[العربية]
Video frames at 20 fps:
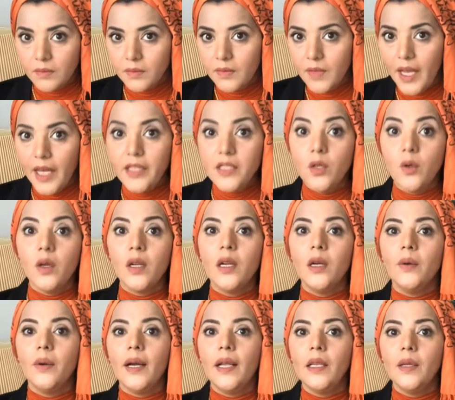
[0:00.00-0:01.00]
هاتي
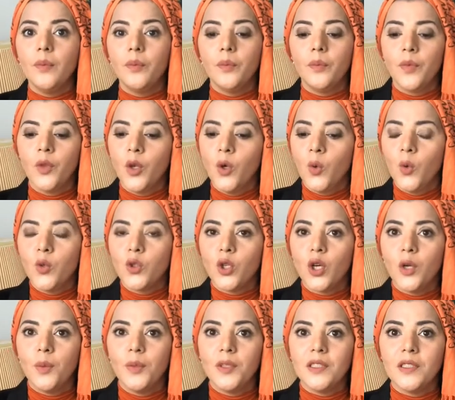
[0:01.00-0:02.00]
ورقة وقلم
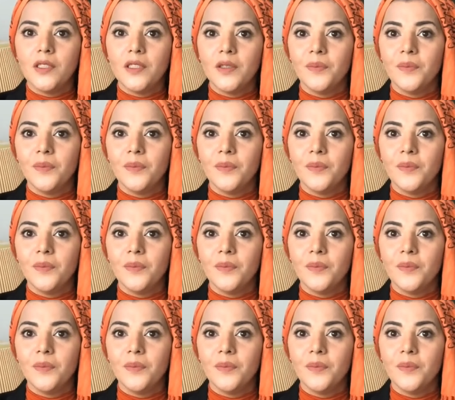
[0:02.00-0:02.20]
وشخبطي